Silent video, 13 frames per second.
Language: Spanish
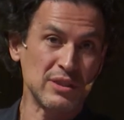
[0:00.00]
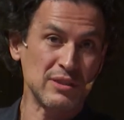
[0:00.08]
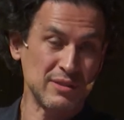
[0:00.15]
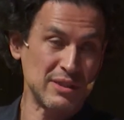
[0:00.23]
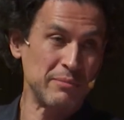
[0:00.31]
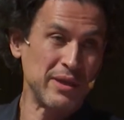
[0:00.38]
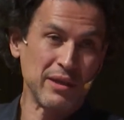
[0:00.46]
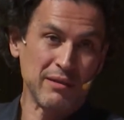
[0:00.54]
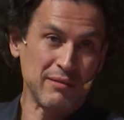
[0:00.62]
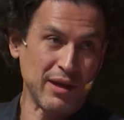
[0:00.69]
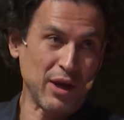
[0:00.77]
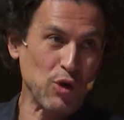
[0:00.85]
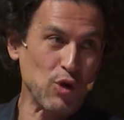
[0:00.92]
que se, me
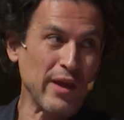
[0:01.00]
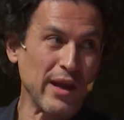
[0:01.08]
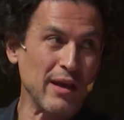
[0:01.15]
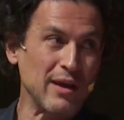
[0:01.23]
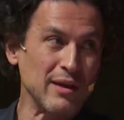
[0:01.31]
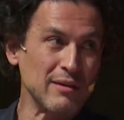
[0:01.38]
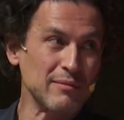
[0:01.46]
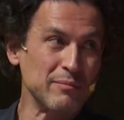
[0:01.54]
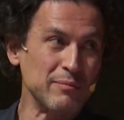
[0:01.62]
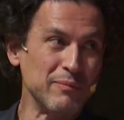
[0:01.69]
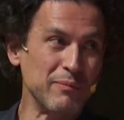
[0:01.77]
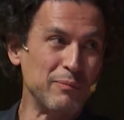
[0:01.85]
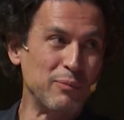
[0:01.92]
recordará eso
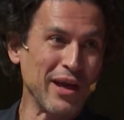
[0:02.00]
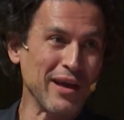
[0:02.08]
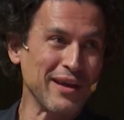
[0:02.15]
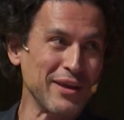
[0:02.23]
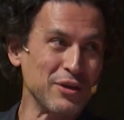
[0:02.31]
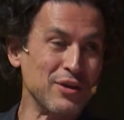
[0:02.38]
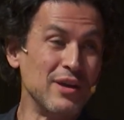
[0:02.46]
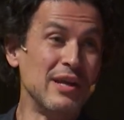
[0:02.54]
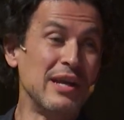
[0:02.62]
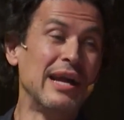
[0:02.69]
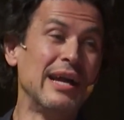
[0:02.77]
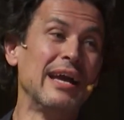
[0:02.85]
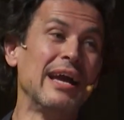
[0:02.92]
por aquello. Tu
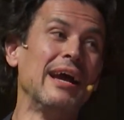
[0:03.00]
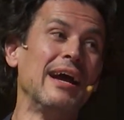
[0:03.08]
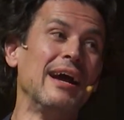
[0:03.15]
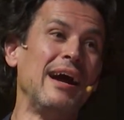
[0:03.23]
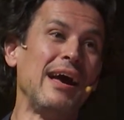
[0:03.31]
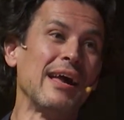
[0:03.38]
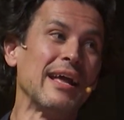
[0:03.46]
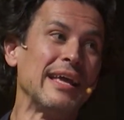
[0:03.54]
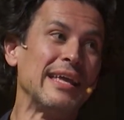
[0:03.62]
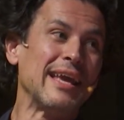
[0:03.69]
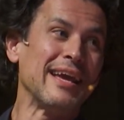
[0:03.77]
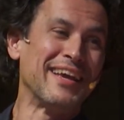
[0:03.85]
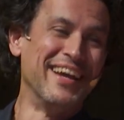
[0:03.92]
cuadro de las lanzas.
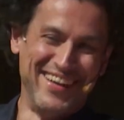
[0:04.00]
Y hay que,